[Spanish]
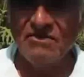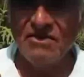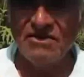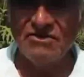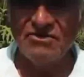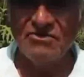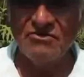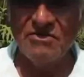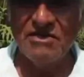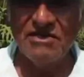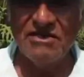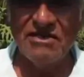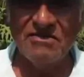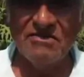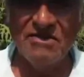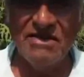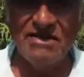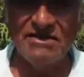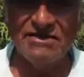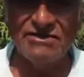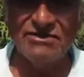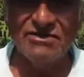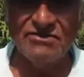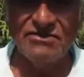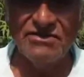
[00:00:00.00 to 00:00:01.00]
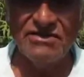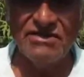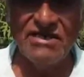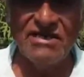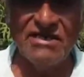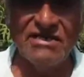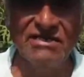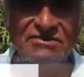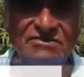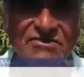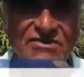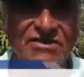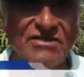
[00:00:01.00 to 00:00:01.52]
Cuando me levanto,
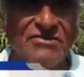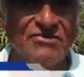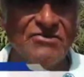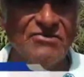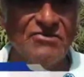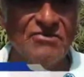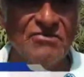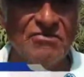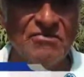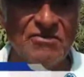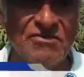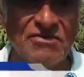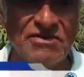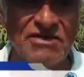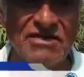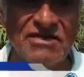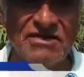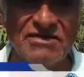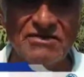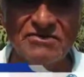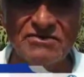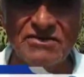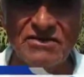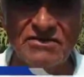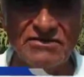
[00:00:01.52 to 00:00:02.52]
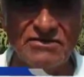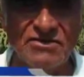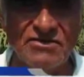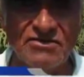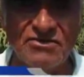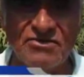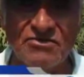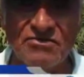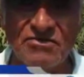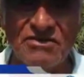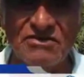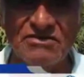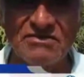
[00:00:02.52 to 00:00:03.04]
lleno de humo, lleno de
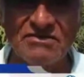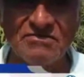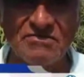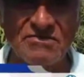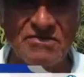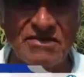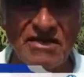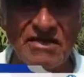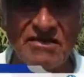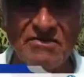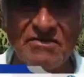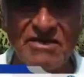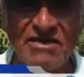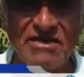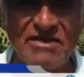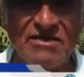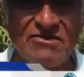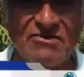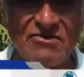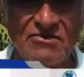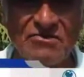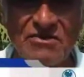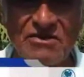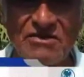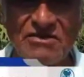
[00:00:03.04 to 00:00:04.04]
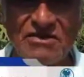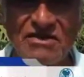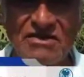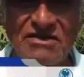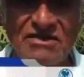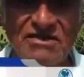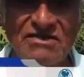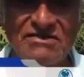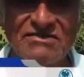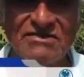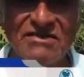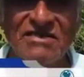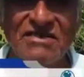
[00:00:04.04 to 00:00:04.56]
todo mi cabello, mi
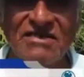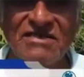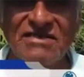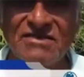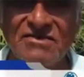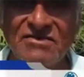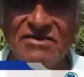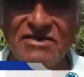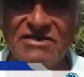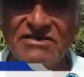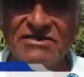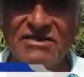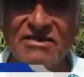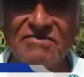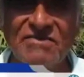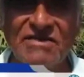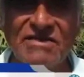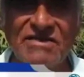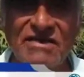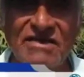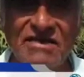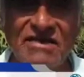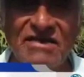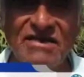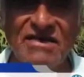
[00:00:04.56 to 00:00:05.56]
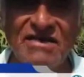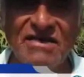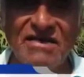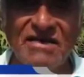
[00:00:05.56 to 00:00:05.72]
nariz. Y ahorita, mira,